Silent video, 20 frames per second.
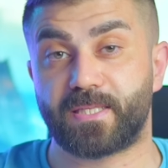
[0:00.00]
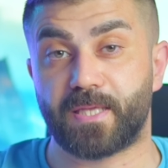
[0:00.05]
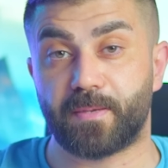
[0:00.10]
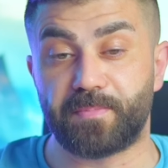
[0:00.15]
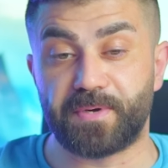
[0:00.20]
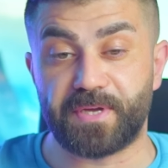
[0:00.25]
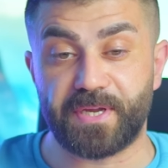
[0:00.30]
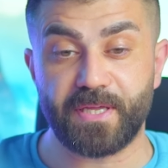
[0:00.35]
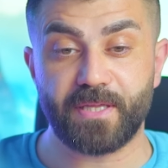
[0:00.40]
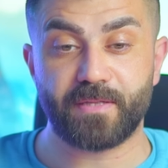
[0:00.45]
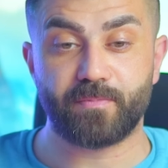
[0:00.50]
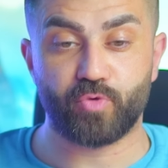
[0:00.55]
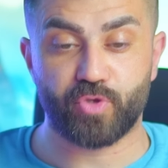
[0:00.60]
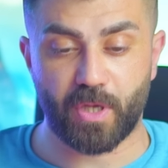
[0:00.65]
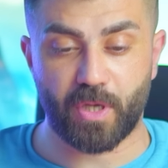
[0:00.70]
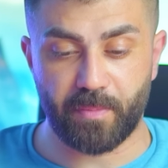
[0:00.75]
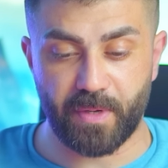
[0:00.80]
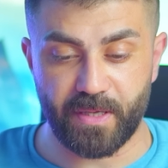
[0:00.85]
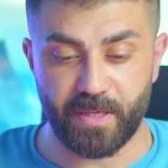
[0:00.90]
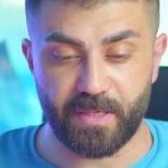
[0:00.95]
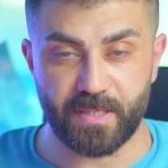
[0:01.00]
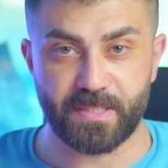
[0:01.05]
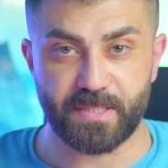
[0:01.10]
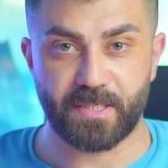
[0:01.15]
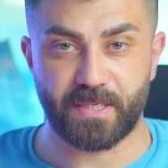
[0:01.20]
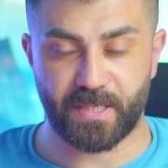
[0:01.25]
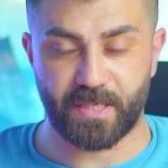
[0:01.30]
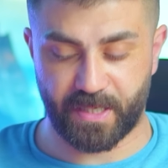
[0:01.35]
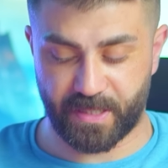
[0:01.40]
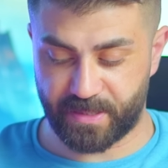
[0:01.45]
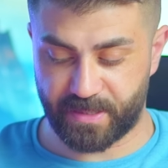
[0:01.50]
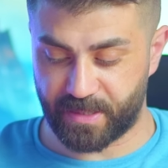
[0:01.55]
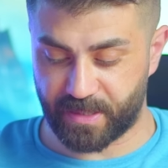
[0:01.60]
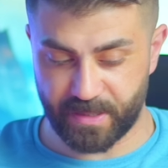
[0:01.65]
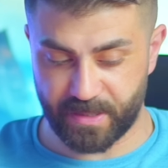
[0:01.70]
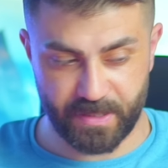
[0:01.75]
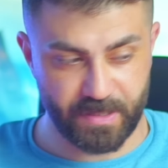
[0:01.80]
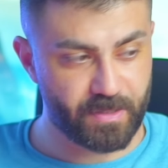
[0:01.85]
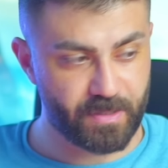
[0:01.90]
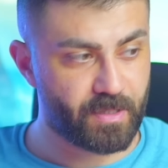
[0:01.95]
تبريد متميز
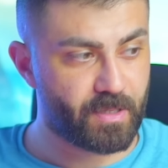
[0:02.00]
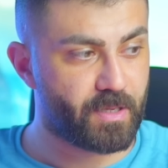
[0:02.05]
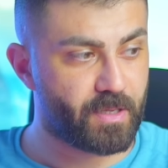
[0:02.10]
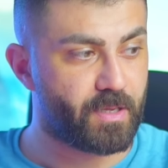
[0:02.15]
اخترت